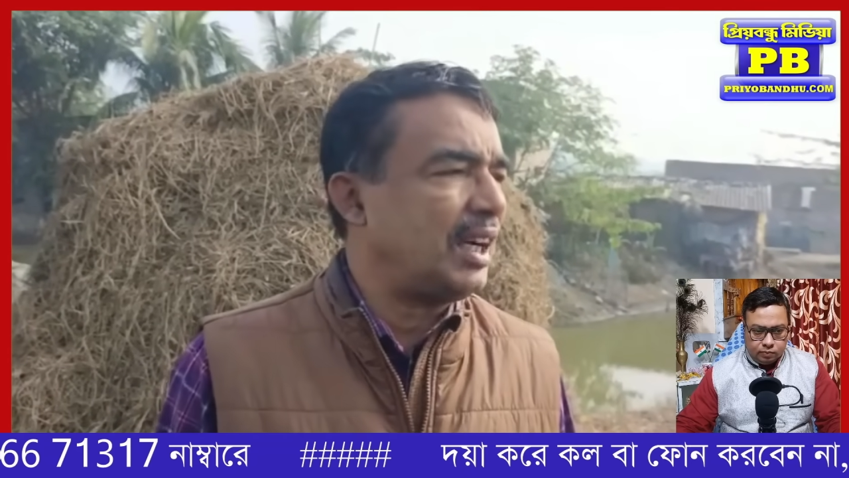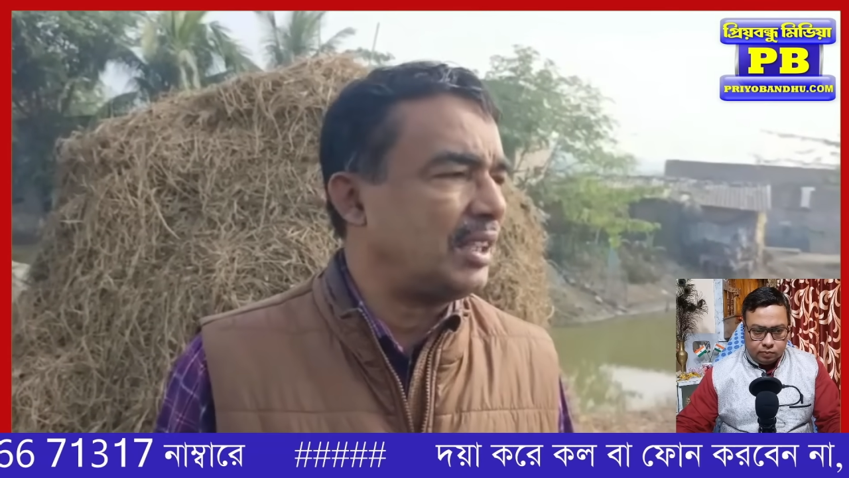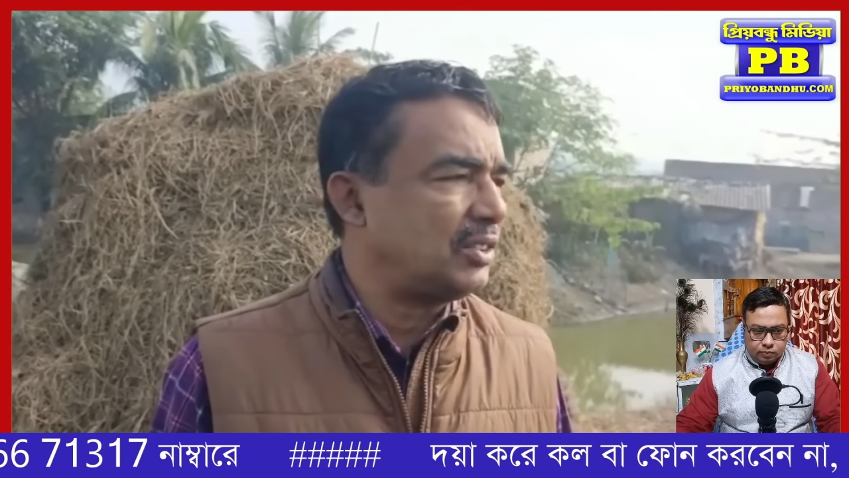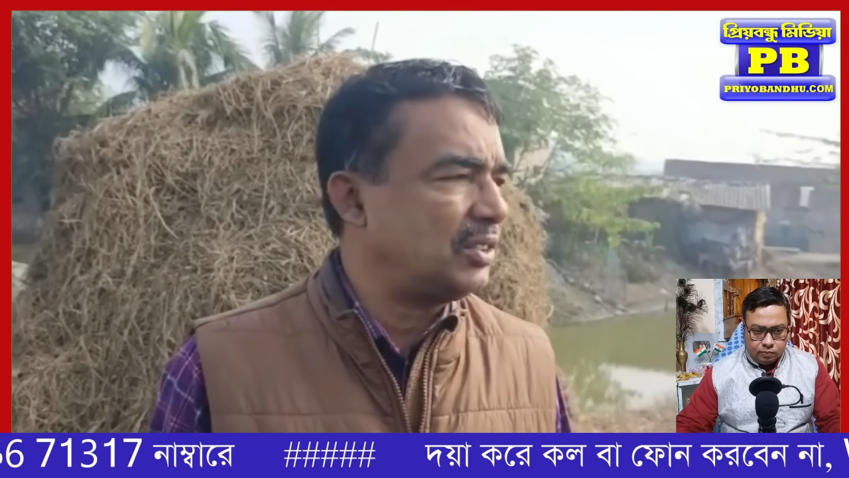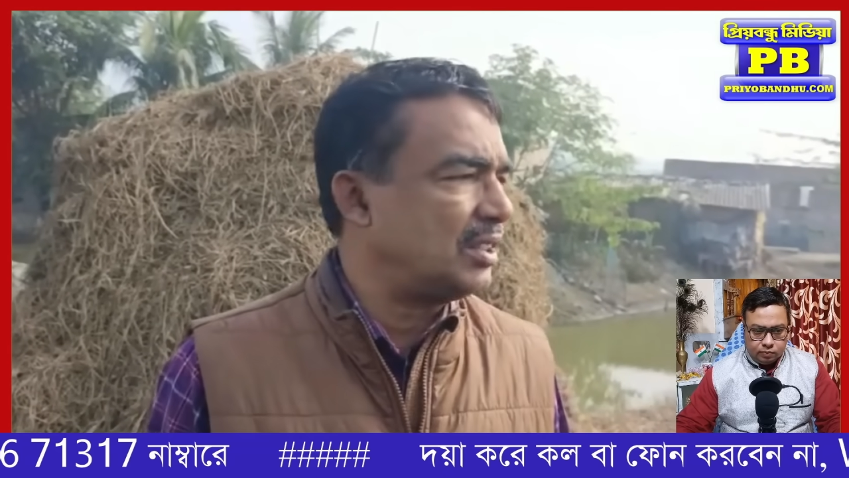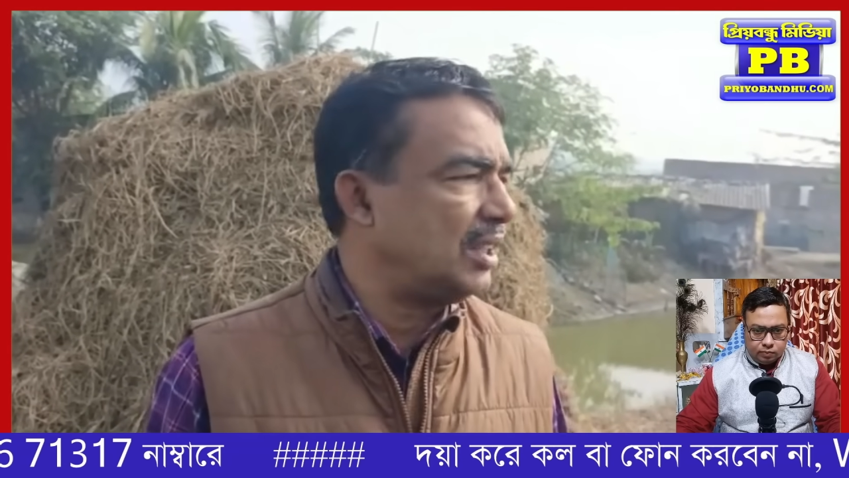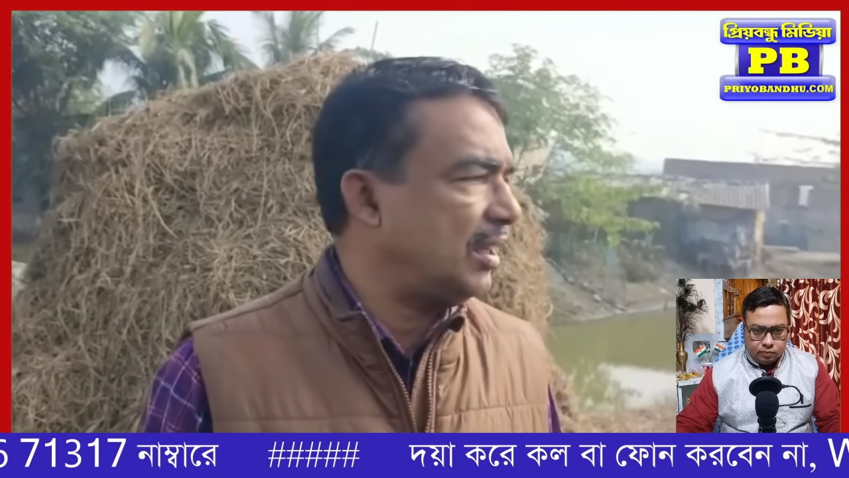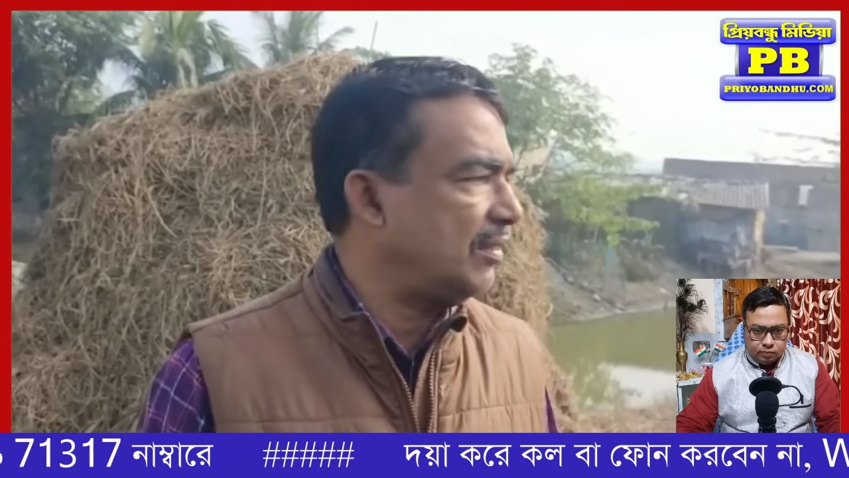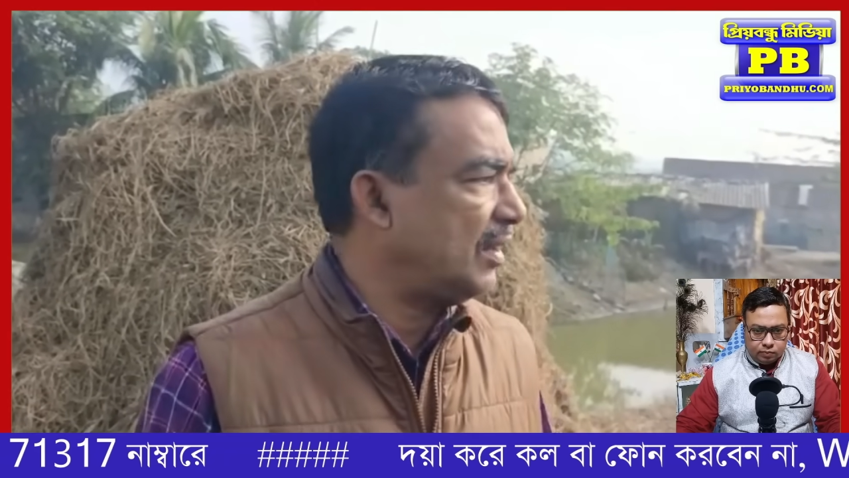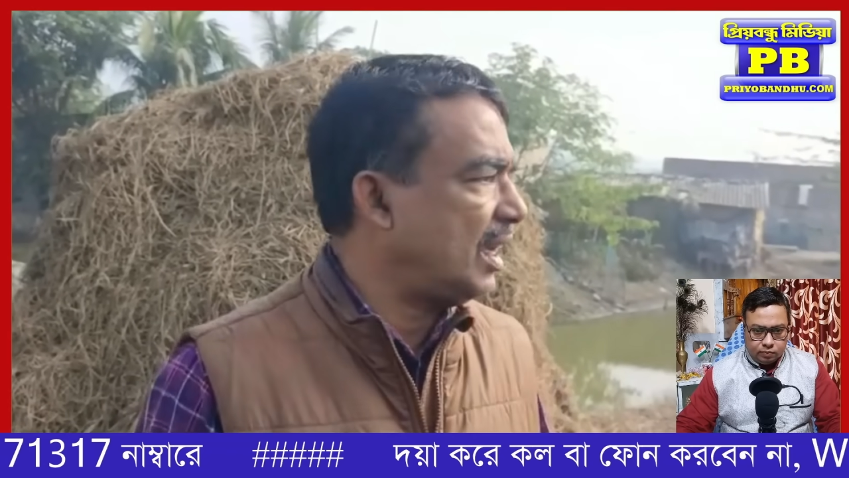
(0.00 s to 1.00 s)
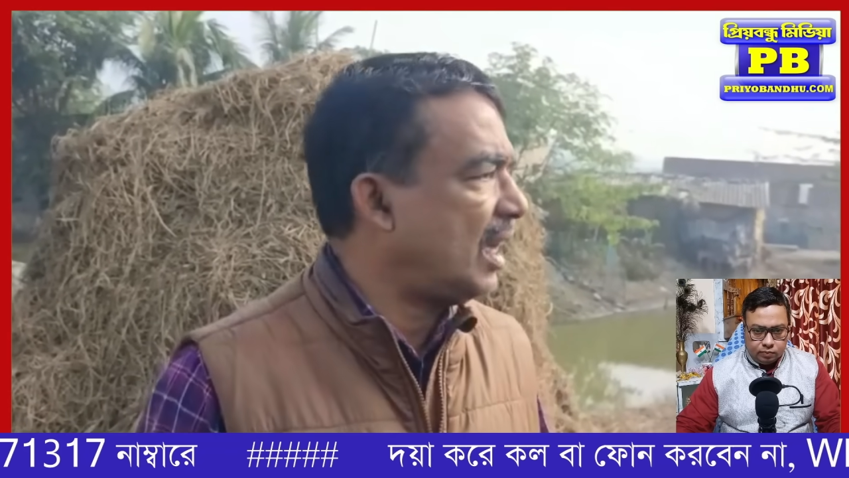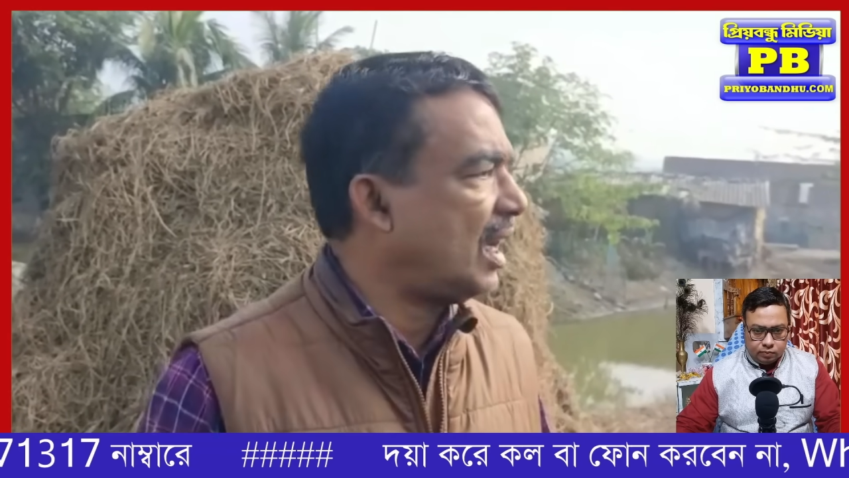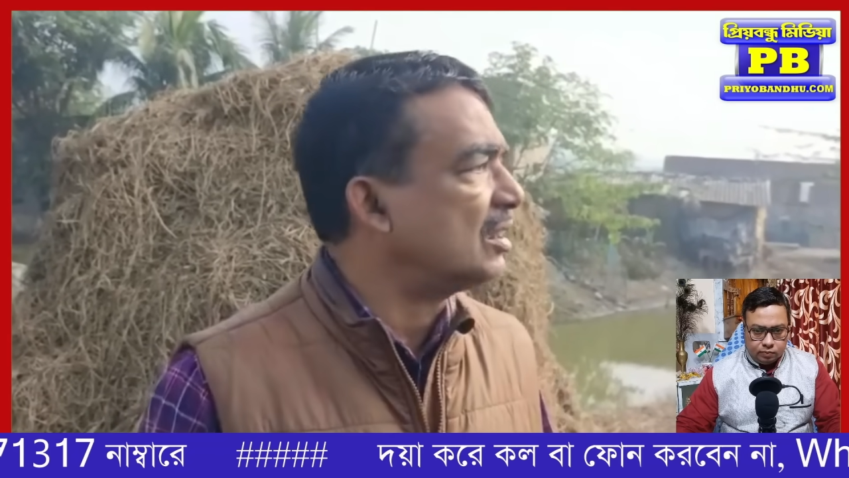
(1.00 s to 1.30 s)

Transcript: টিমে আটজন ছিলাম